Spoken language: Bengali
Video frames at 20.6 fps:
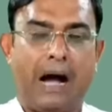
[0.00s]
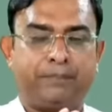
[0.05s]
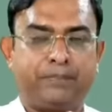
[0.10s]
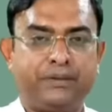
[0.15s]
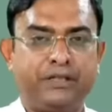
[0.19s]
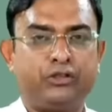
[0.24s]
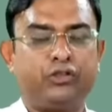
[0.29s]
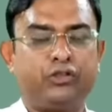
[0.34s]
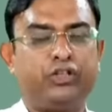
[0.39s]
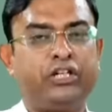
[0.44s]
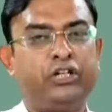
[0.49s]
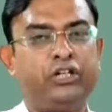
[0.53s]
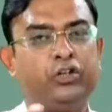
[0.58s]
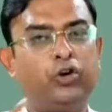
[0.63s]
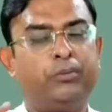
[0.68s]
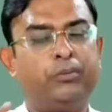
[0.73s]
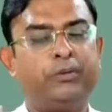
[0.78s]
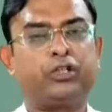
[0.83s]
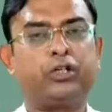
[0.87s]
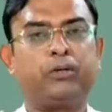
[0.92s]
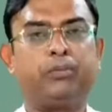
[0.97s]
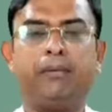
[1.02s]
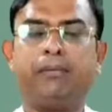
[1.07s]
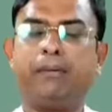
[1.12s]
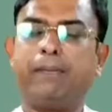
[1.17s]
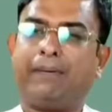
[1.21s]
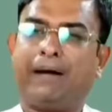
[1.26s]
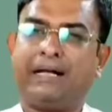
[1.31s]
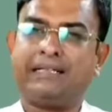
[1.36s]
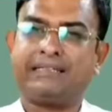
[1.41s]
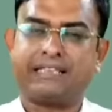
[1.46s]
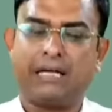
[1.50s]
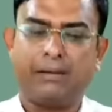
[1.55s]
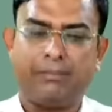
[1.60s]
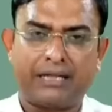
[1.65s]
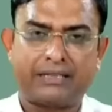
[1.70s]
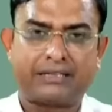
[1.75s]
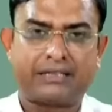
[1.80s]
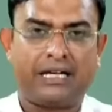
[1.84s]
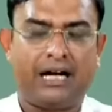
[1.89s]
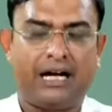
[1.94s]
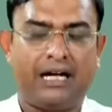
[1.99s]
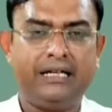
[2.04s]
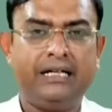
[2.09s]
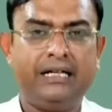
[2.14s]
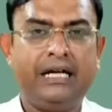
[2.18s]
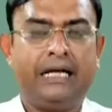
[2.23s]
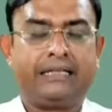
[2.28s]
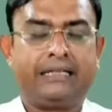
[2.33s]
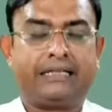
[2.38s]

আপনি যদি নিয়মিতভাবে পান্তা ভাত খান